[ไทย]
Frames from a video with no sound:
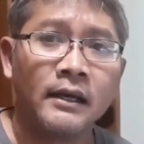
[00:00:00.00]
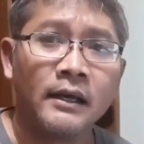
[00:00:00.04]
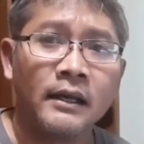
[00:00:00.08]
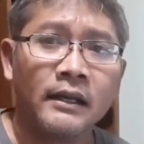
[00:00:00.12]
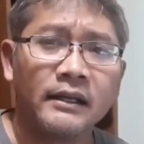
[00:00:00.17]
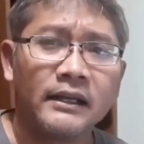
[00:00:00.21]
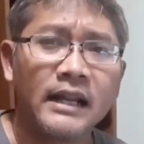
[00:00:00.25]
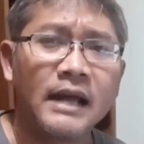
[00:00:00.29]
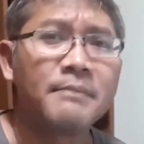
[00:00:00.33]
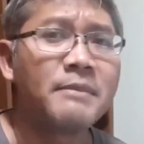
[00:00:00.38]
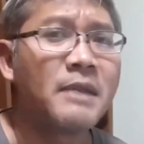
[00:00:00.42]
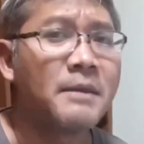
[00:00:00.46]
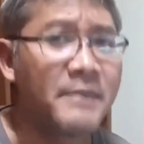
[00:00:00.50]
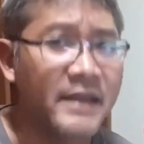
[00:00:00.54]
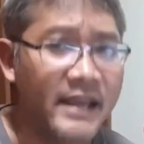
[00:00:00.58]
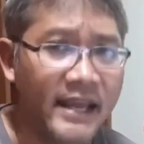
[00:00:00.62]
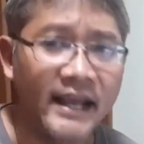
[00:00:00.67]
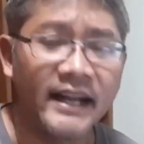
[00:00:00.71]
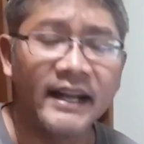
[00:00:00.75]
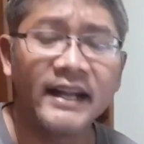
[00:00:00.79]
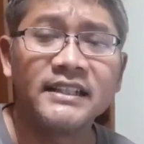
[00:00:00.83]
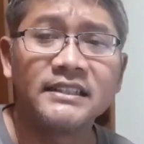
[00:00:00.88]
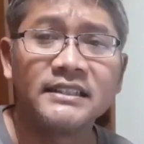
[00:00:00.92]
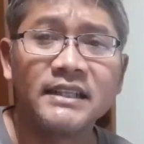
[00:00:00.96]
ถ้าไม่มีเห
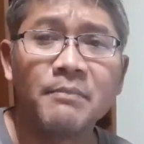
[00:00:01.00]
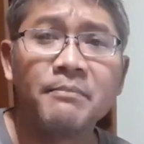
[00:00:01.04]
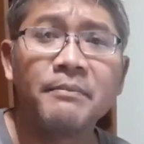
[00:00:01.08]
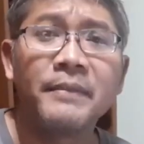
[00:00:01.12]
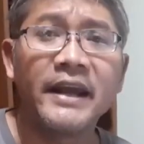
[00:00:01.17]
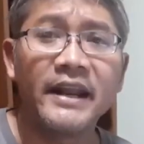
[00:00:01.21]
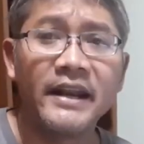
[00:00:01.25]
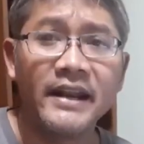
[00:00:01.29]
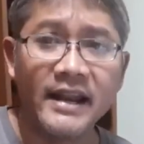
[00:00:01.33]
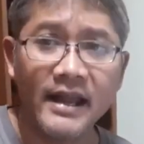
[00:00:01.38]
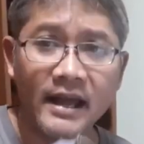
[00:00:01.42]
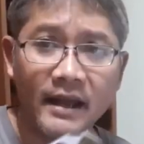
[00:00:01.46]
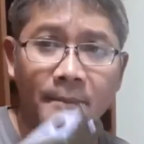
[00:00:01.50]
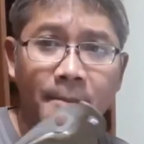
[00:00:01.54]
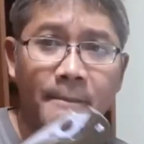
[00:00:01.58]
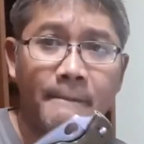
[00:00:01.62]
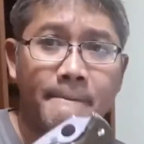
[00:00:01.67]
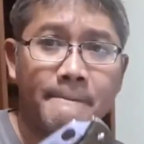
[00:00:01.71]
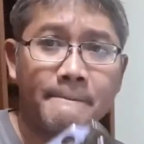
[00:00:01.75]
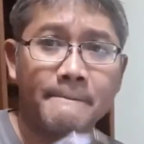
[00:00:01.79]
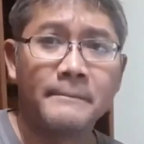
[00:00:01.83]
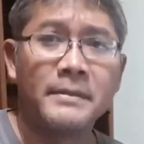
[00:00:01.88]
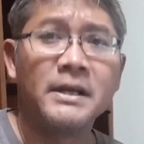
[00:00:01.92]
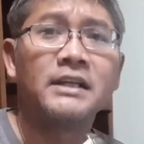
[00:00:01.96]
ตุอันจำเป็นน่ะ
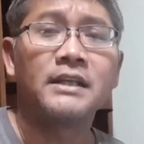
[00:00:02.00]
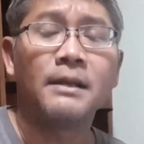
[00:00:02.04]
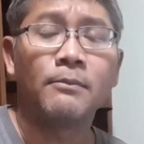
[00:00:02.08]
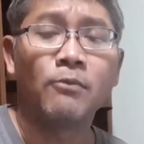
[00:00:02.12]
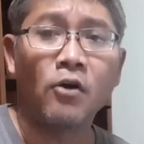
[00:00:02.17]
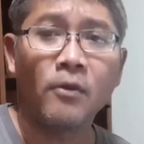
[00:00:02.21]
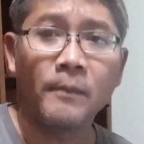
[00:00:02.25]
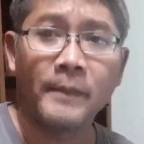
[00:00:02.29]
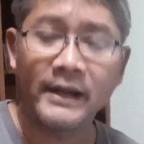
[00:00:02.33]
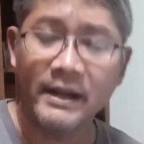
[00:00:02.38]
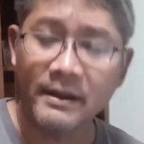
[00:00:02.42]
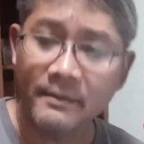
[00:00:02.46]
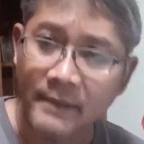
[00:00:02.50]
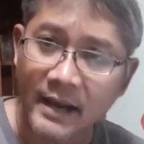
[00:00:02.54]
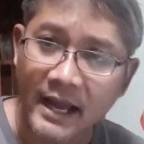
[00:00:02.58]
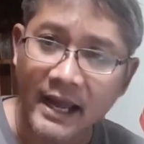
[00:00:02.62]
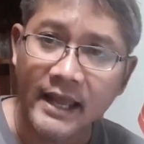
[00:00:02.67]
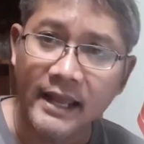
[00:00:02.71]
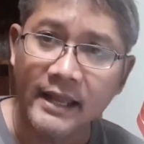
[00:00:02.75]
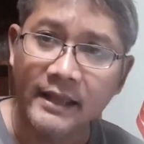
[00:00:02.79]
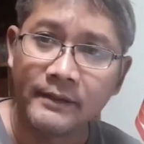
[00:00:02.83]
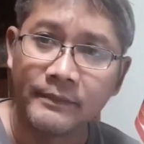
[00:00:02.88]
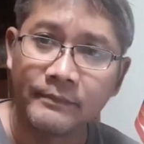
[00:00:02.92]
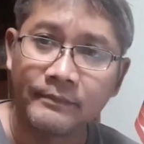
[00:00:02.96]
มึงจะพกไปทำไม
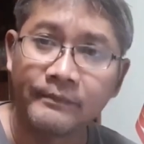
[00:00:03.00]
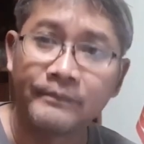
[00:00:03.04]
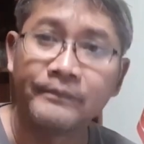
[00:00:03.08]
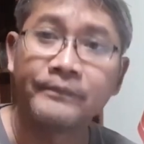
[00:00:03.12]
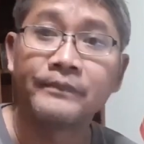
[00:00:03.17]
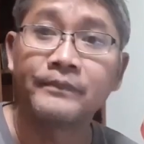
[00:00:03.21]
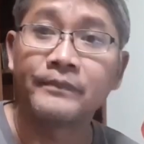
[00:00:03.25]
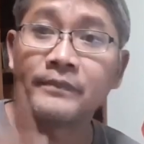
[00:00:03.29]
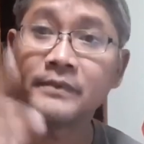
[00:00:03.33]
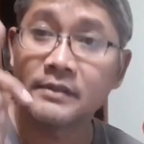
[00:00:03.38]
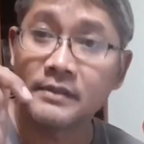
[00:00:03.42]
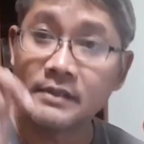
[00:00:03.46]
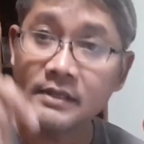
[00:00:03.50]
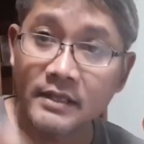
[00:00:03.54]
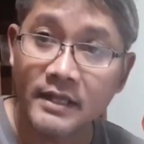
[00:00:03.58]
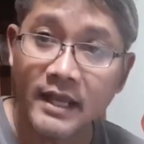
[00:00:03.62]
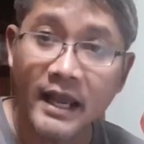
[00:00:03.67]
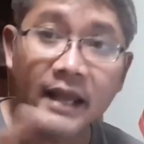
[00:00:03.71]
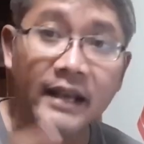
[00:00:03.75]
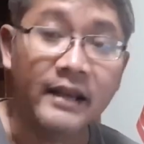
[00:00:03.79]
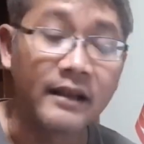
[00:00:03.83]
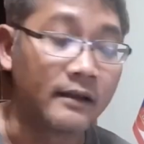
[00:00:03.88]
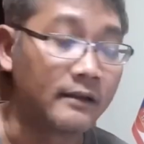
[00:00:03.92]
เช่น